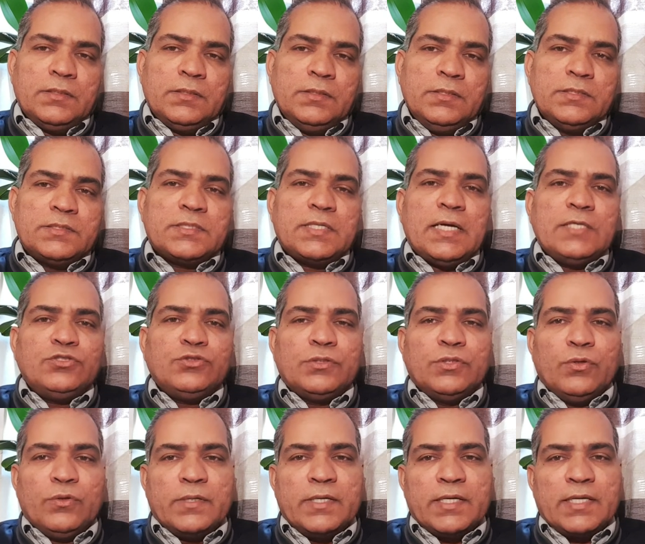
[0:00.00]
इसका जो
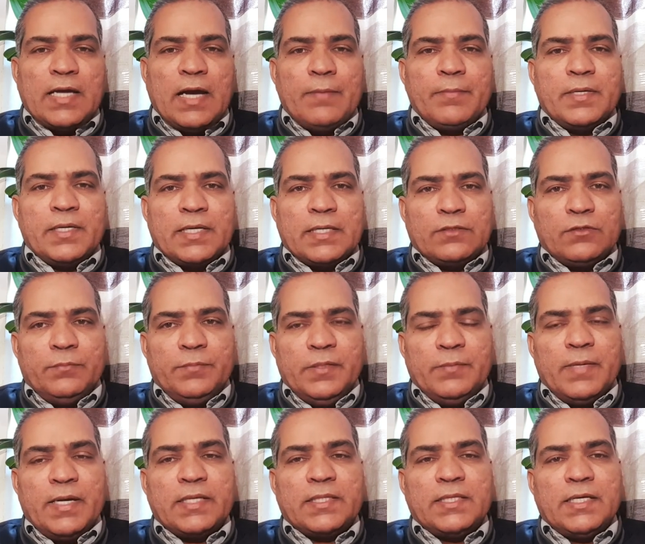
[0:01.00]
नौकर काम कर रहा था
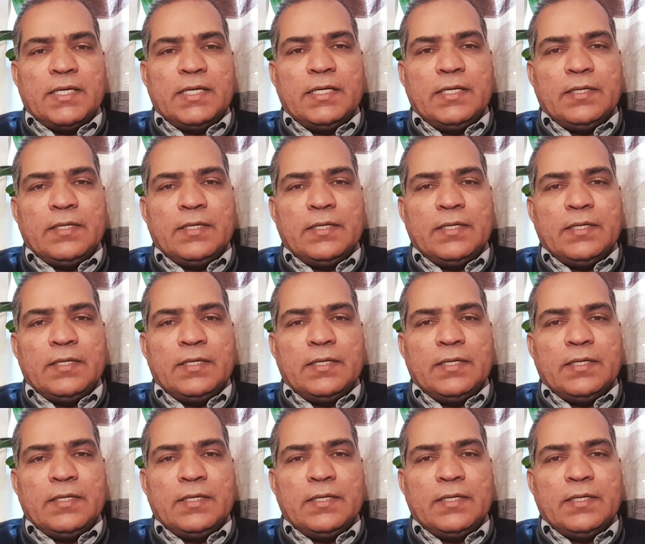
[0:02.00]
बीमार था